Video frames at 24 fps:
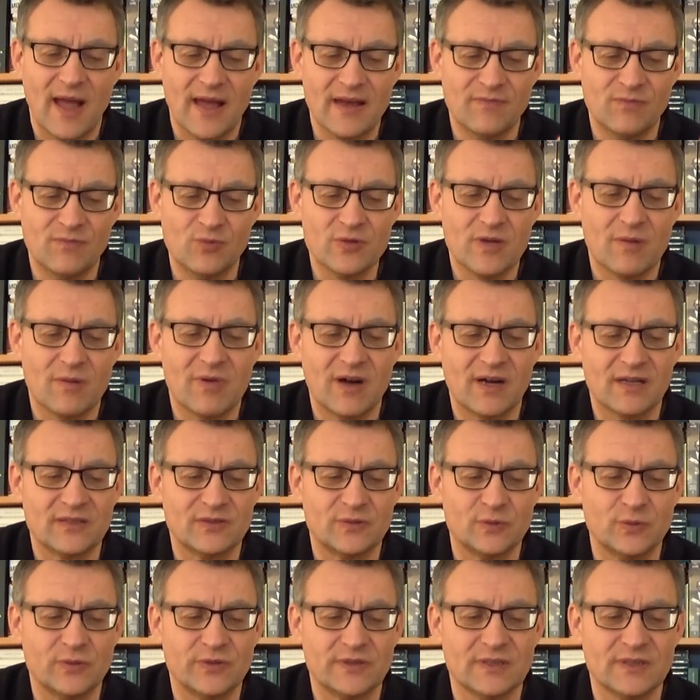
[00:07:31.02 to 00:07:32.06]
Eine
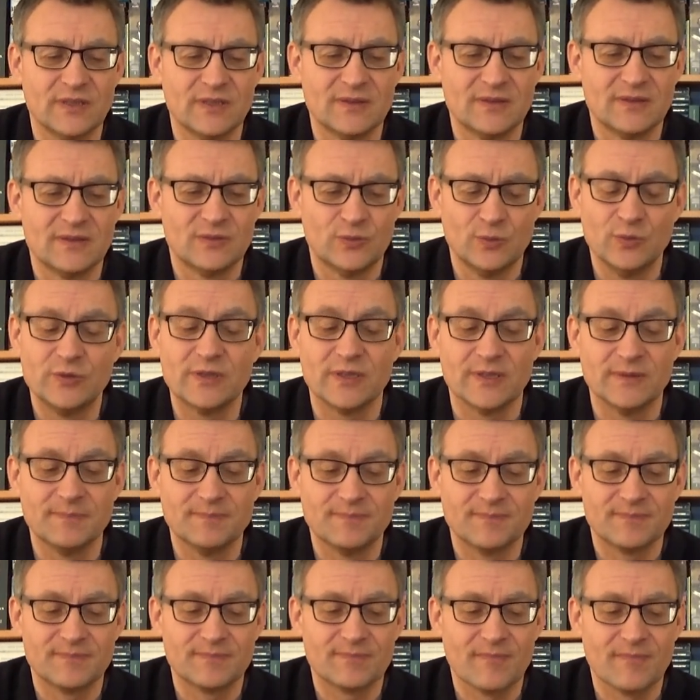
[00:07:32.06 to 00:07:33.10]
wunderbare Süße, Süße
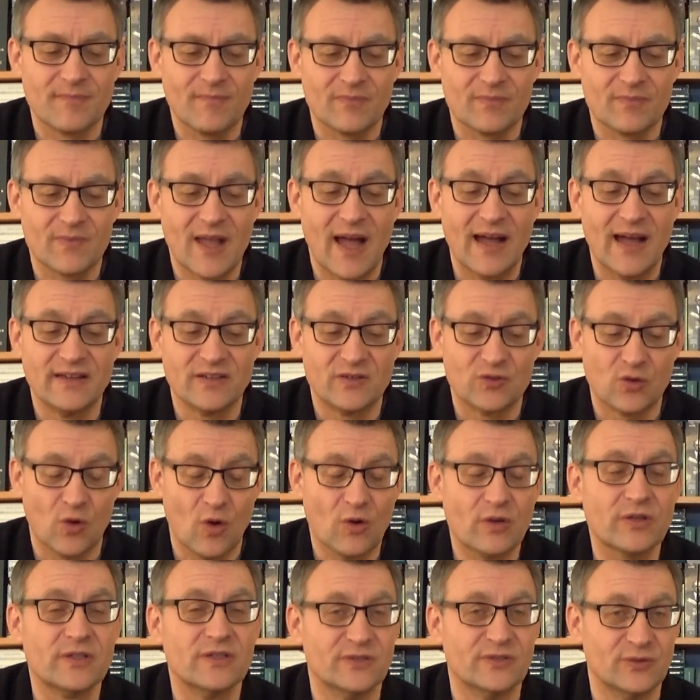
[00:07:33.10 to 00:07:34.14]
eine
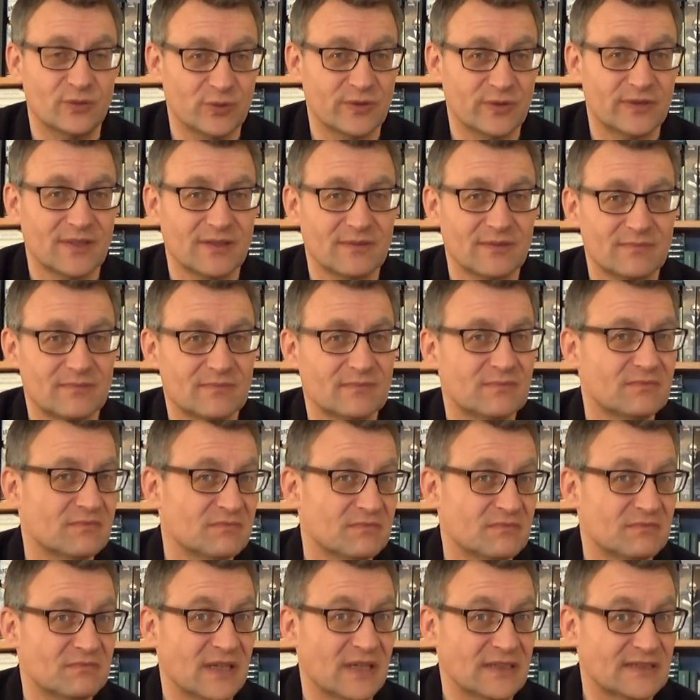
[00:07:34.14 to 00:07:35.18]
trockene Süße,
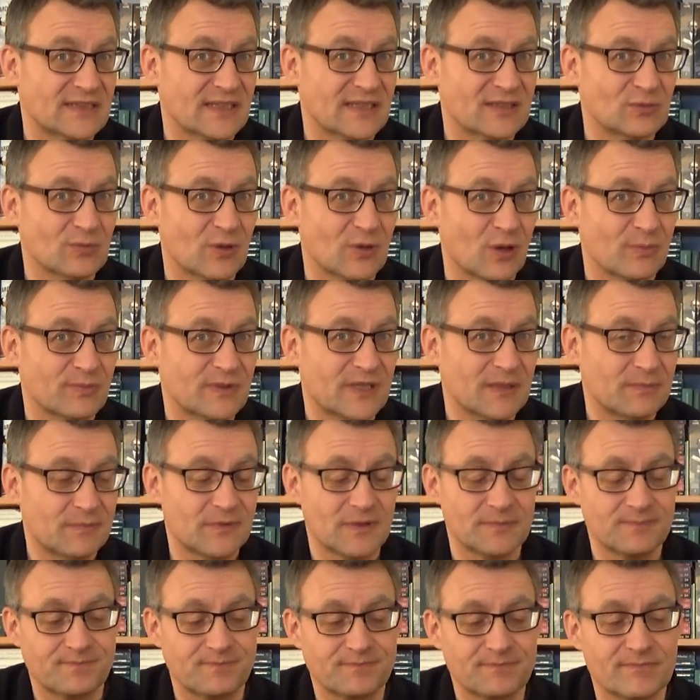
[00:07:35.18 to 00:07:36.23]
wenn es das überhaupt
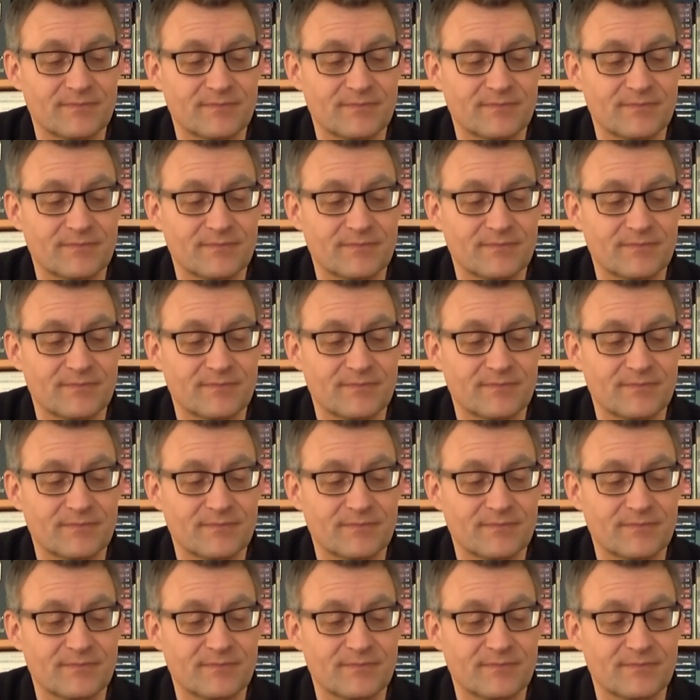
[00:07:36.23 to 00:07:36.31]
gibt.